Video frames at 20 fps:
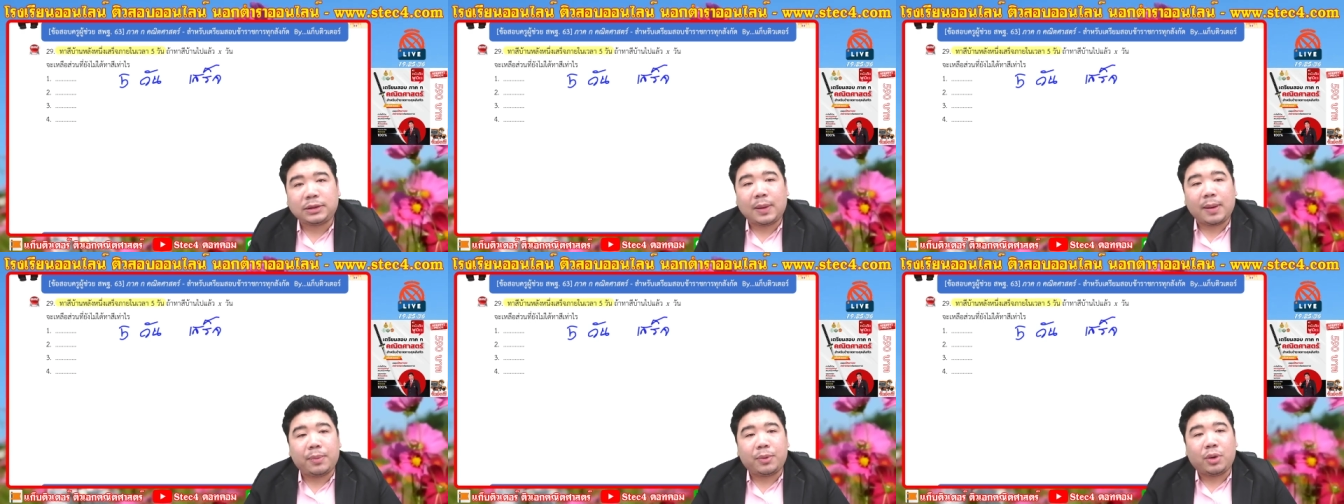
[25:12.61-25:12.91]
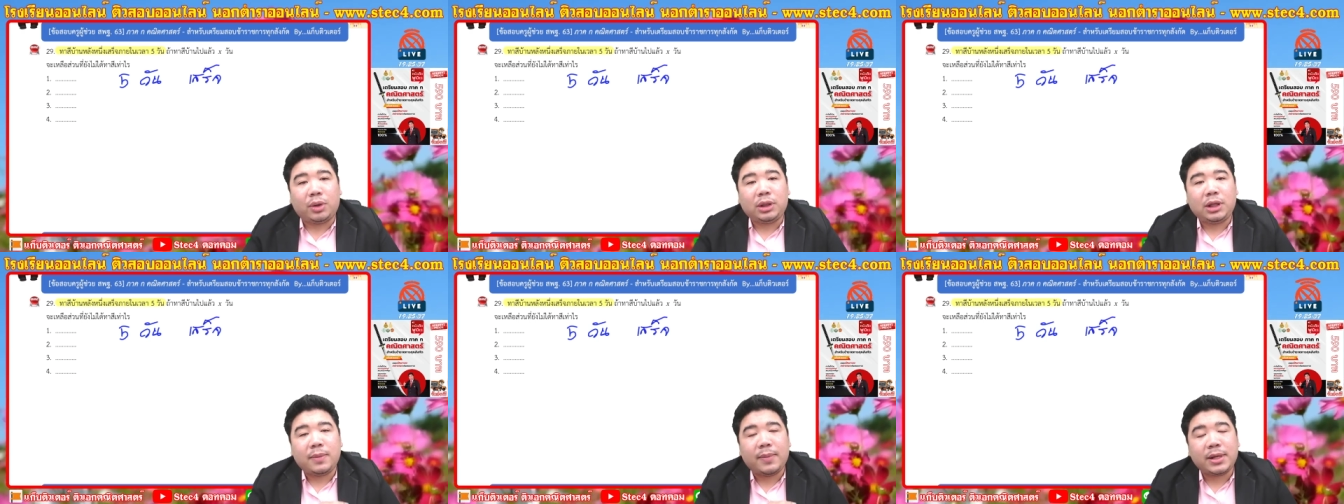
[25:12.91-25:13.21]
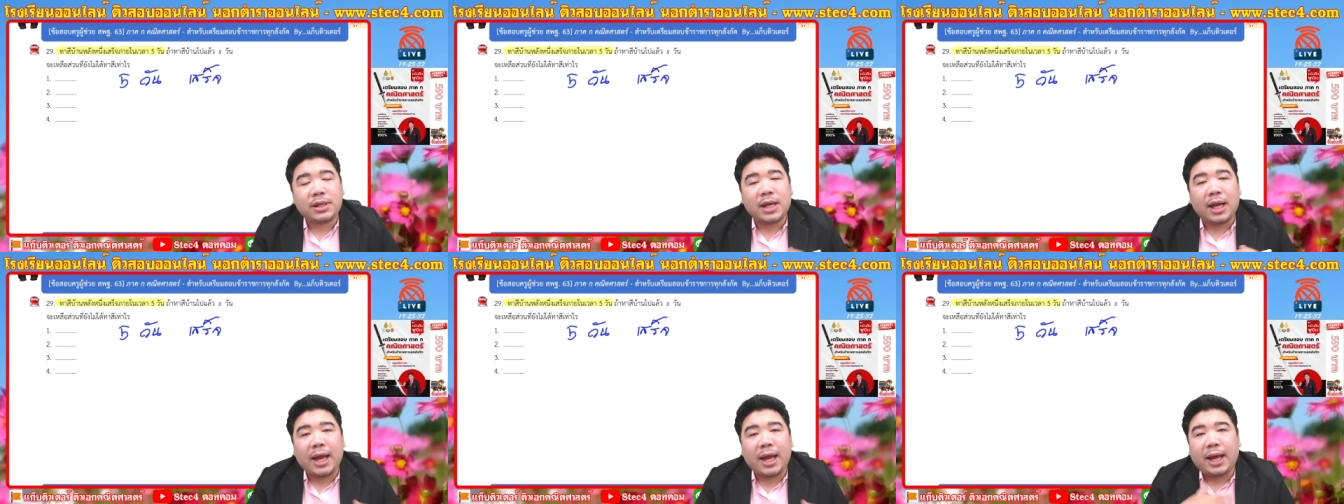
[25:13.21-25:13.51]
สำหรับคนที่
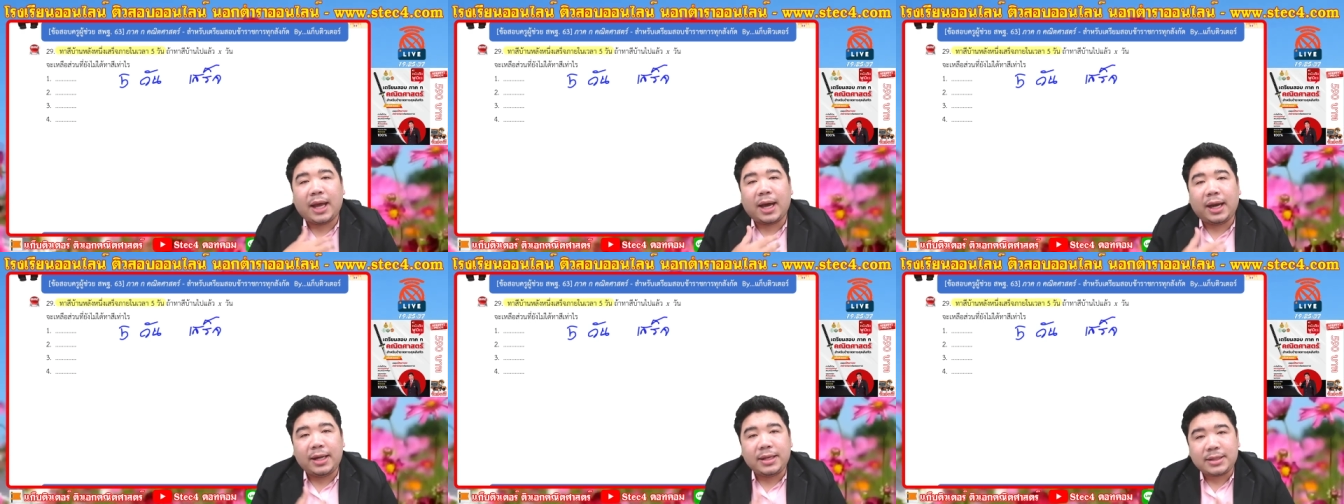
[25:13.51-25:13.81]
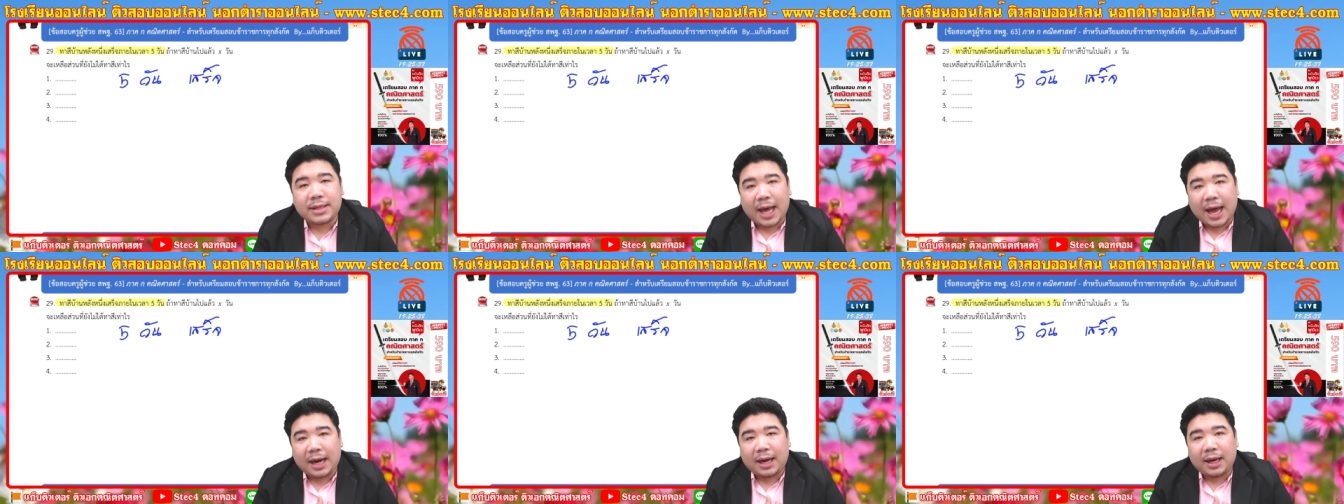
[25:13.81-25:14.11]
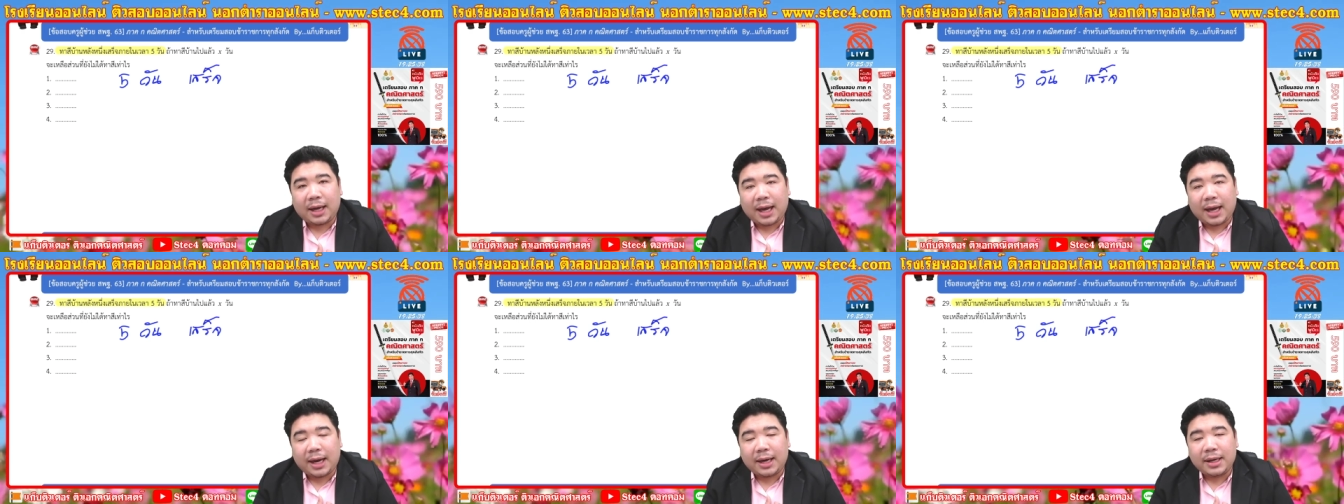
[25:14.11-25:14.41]
ไม่ใช่เอกคณิตศาสตร์
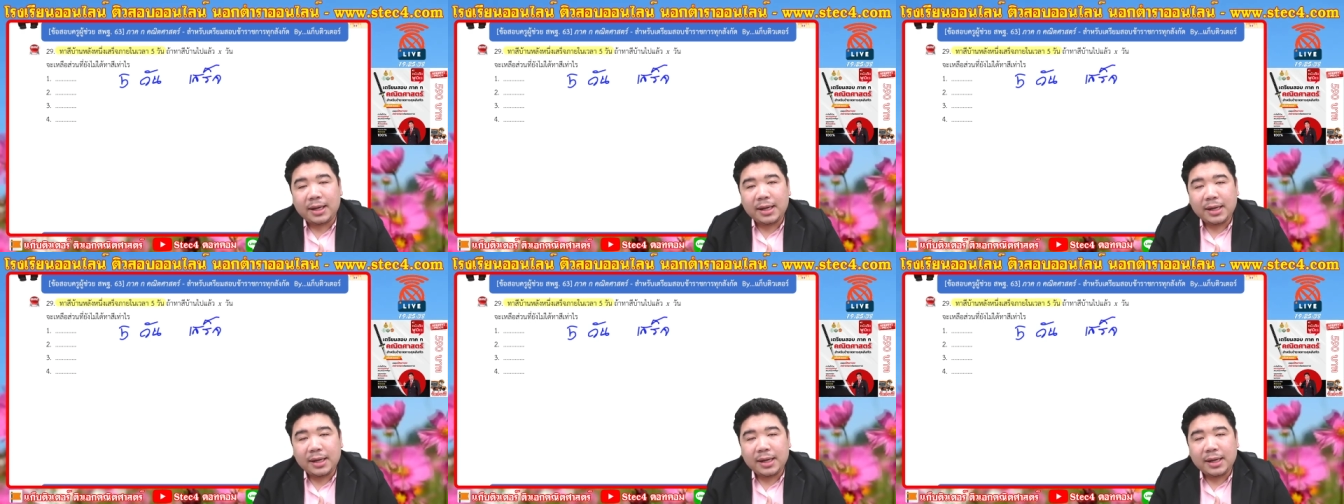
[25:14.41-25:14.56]
แล้วกัน